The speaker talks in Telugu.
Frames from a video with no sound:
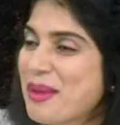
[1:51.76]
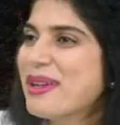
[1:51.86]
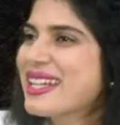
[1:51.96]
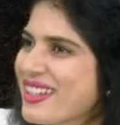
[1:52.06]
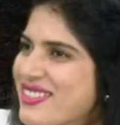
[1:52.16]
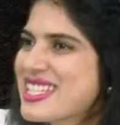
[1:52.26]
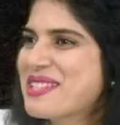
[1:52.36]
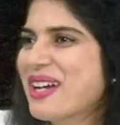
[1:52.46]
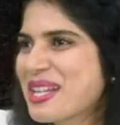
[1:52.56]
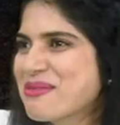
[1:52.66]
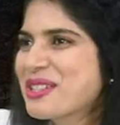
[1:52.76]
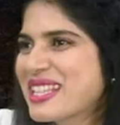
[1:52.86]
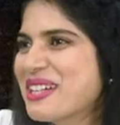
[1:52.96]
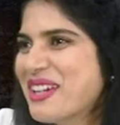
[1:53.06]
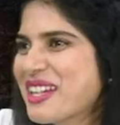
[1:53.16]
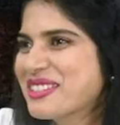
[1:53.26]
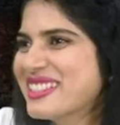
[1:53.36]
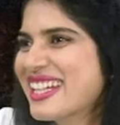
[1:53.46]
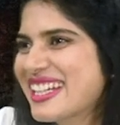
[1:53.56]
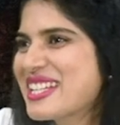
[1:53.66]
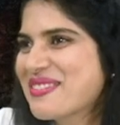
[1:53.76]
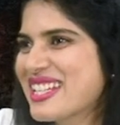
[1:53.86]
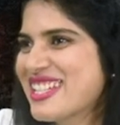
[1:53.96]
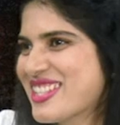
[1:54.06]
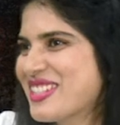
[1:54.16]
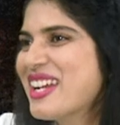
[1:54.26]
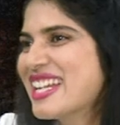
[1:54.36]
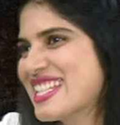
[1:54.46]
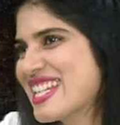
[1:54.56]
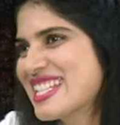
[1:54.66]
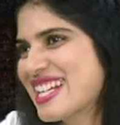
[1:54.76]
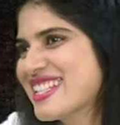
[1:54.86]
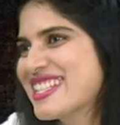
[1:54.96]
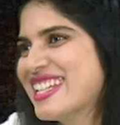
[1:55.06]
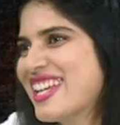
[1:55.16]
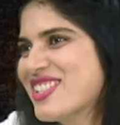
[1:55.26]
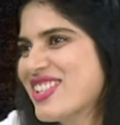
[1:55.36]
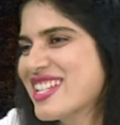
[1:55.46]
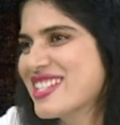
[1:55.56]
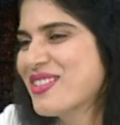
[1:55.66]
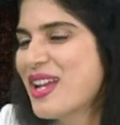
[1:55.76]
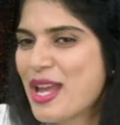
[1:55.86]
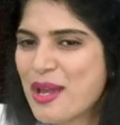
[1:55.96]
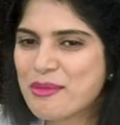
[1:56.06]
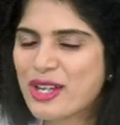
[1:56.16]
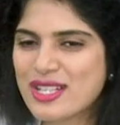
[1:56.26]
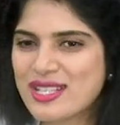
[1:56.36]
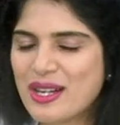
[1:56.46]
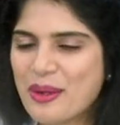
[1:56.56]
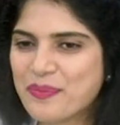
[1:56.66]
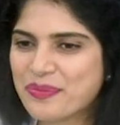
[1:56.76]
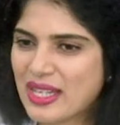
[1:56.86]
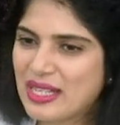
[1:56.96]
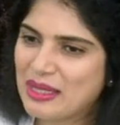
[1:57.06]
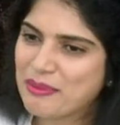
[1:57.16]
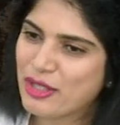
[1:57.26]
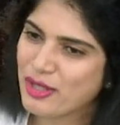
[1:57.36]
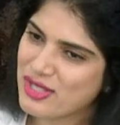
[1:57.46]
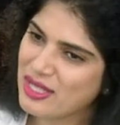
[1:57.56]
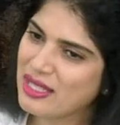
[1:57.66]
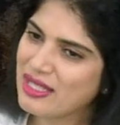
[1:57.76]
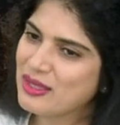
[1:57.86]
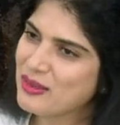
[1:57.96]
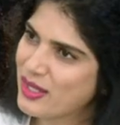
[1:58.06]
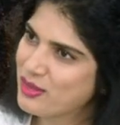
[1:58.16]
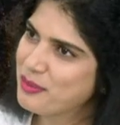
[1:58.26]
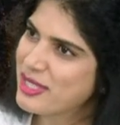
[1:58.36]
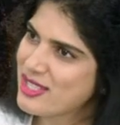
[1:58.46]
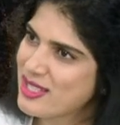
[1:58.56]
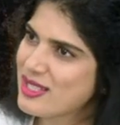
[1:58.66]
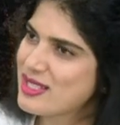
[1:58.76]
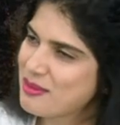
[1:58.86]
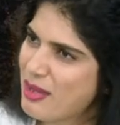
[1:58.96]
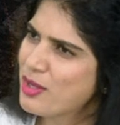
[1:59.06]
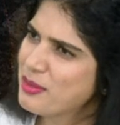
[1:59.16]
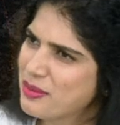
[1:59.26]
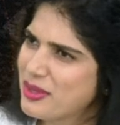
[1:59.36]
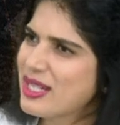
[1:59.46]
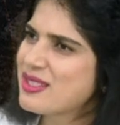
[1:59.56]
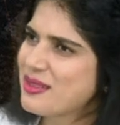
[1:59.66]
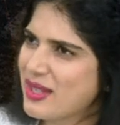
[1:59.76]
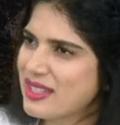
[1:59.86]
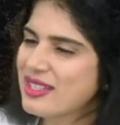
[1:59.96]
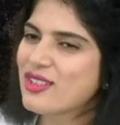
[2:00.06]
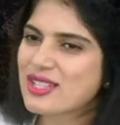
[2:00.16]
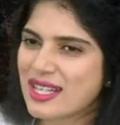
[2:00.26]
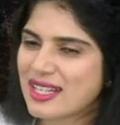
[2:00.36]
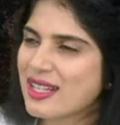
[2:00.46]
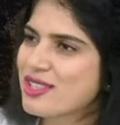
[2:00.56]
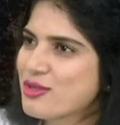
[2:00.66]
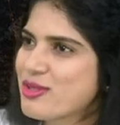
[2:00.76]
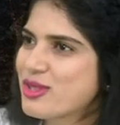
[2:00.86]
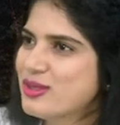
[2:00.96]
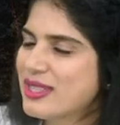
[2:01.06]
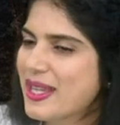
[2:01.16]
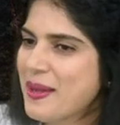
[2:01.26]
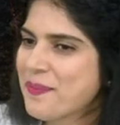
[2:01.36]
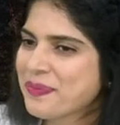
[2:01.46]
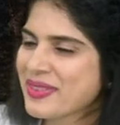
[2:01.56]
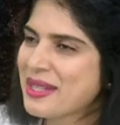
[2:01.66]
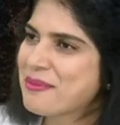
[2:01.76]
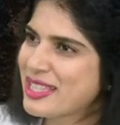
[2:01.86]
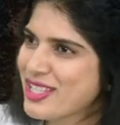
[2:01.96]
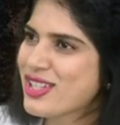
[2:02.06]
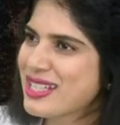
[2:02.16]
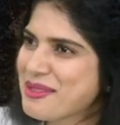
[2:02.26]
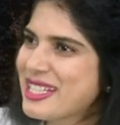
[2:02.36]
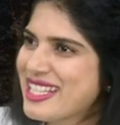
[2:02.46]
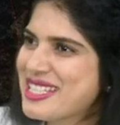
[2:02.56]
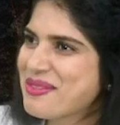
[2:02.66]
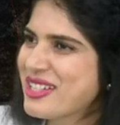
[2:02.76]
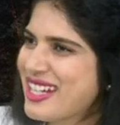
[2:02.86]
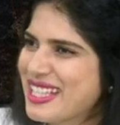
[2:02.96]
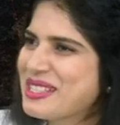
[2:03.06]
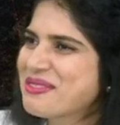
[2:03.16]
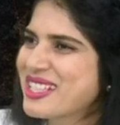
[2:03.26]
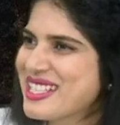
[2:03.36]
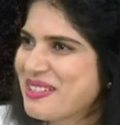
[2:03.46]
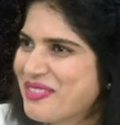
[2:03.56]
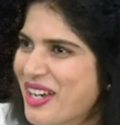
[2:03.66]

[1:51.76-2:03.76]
బట్ ఐ విష్ మనస్ఫూర్తిగా పడుకుంటారని ఎక్స్పెక్ట్ చేస్తున్నాం అట్లీస్ట్ ఆ సక్సెస్ని ఎంజాయ్ చేస్తూ బికాస్ uh, uh, మీ గురించి ఇదివరకు మీరు చేసిన సినిమాలు మీ వర్క్స్ ఇవన్నీ ఒకసారి అట్లా చూస్తూ ఉంటే ప్రతి చోట మీరు ఇదే చెప్పారు రాత్రిపూట అసలు